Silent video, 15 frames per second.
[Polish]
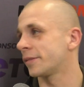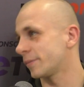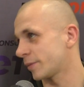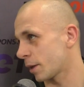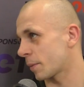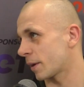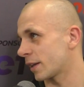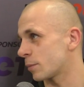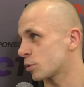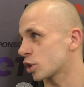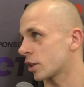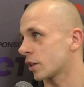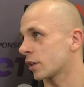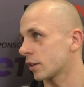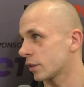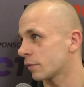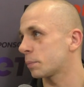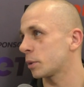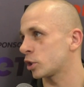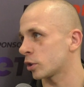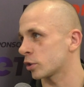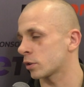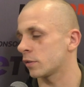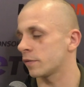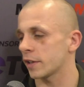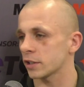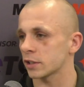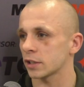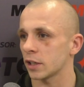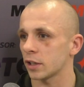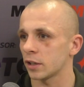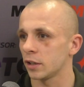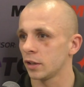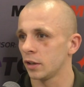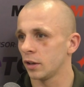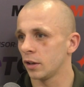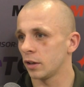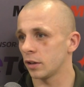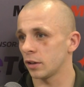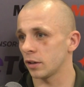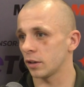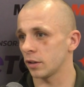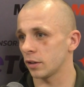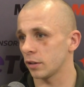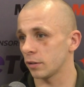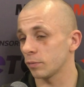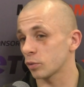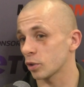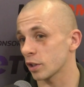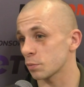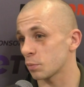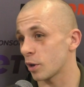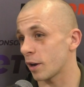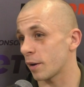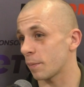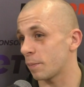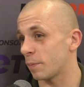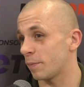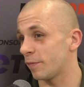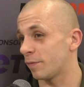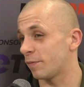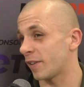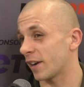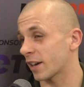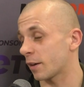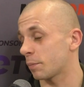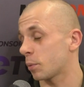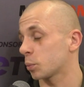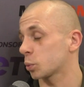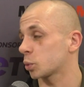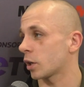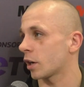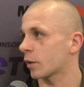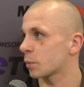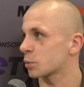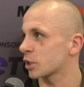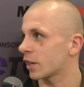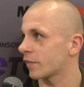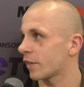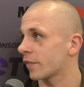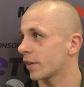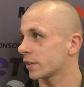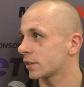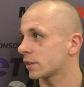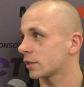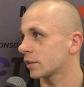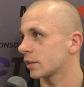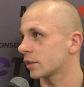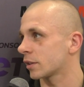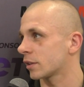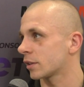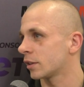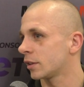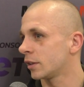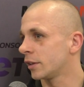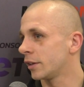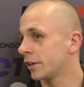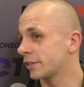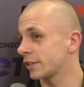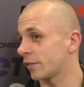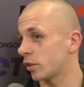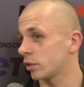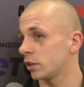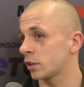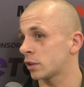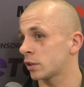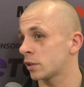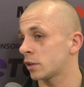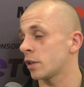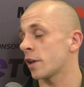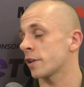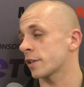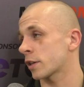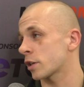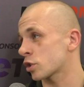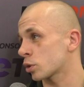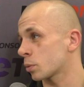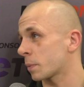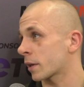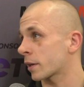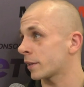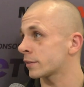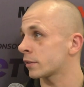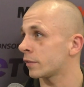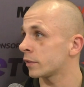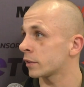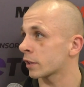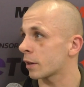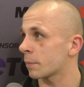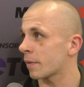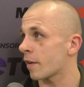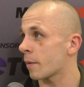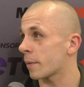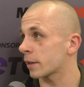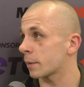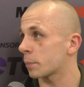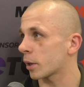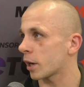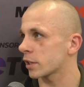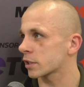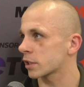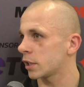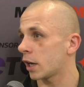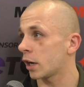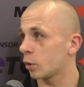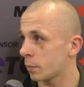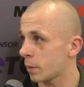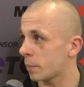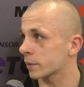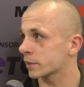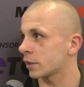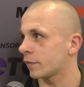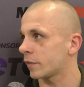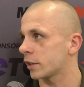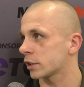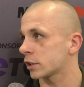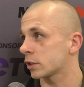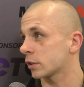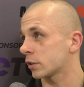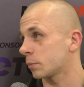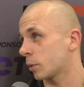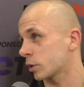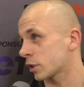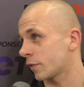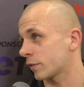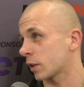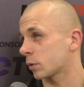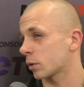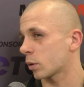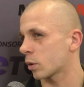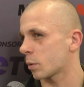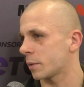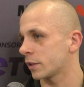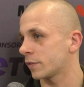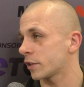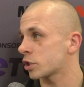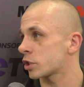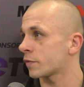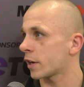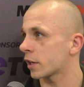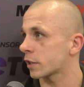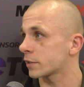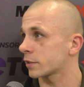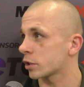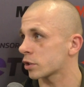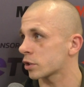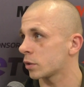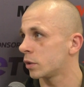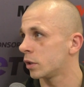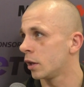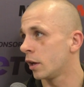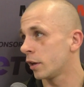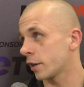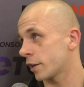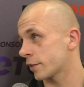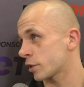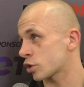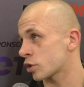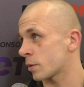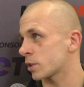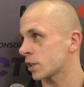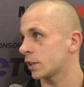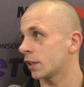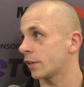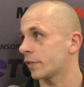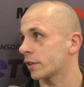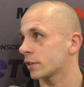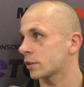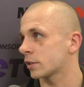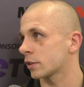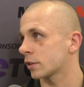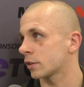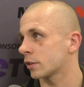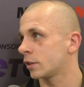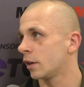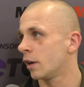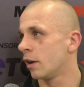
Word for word: e no że no, 57-200 e, eee, to jest moja walka po półtorej roku przerwy, więc e, zawodnik nie jest jakiś superklasowy, tak naprawdę ma tam porażki, ale umie boksować. E, boksował ten rok roku chyba 2-3 walki stoczył. Ja nie stoczyłem żadnej, więc e,